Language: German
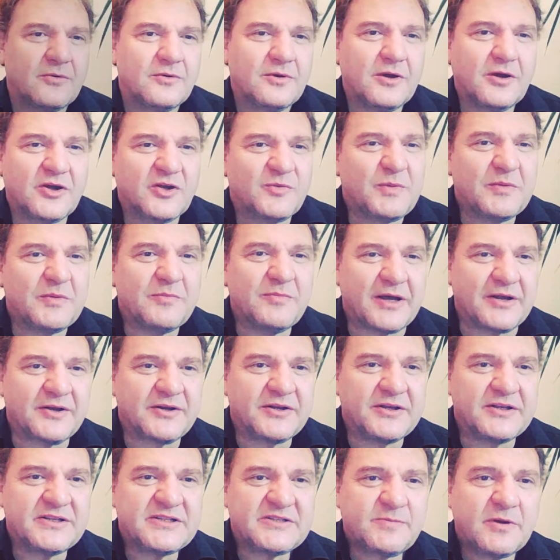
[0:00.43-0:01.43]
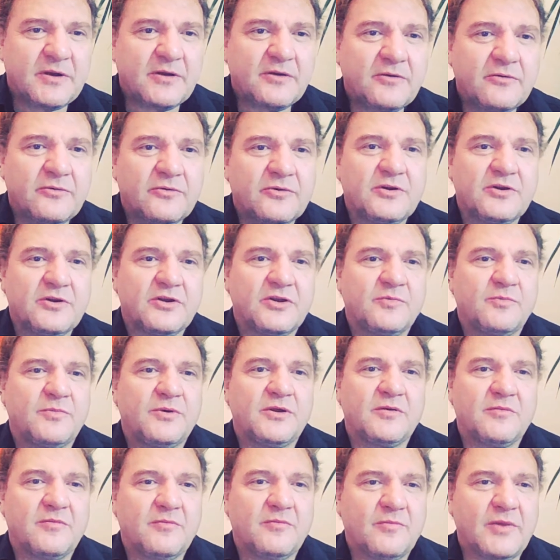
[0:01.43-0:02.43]
Ja, ich bin Bernd Hinzmann und ich
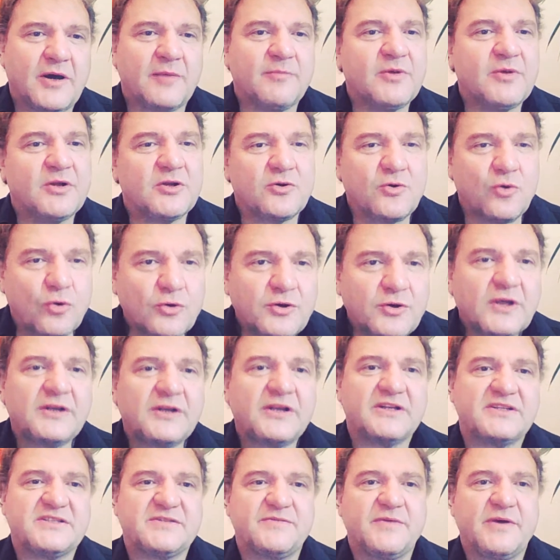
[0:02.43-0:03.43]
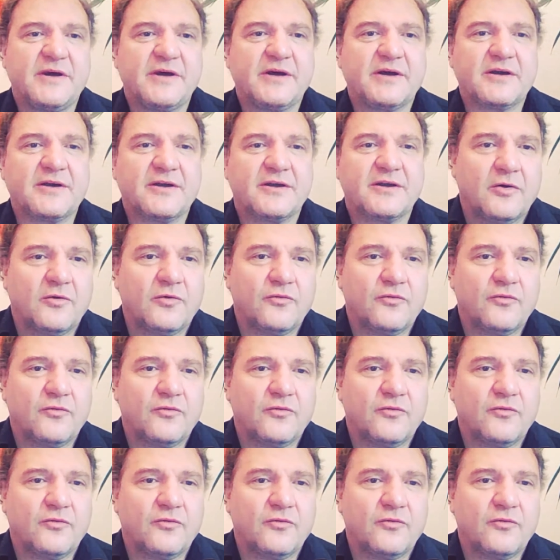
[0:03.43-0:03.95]
bin beim Inkota-Netzwerk